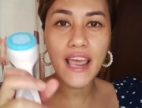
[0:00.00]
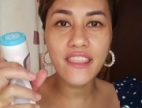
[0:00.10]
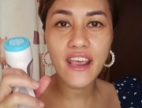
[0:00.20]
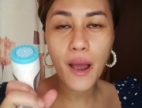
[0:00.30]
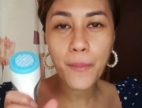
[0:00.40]
and
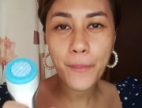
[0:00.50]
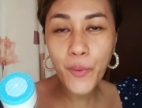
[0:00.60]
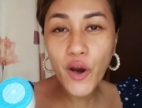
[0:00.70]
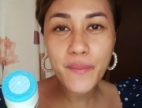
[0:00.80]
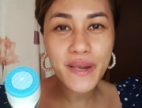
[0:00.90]
the
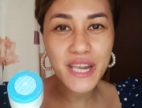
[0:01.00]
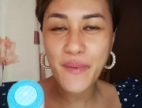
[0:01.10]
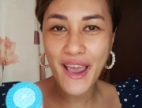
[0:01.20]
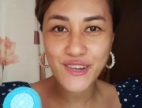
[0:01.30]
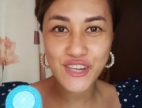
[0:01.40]
pore
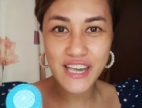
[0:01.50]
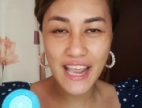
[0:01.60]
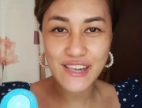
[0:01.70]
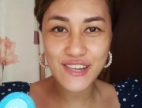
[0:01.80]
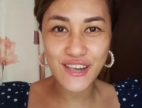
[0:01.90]
minimizer
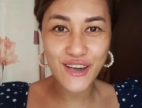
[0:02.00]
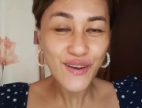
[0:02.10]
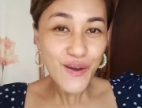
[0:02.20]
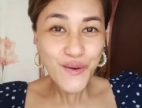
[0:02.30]
cleanser.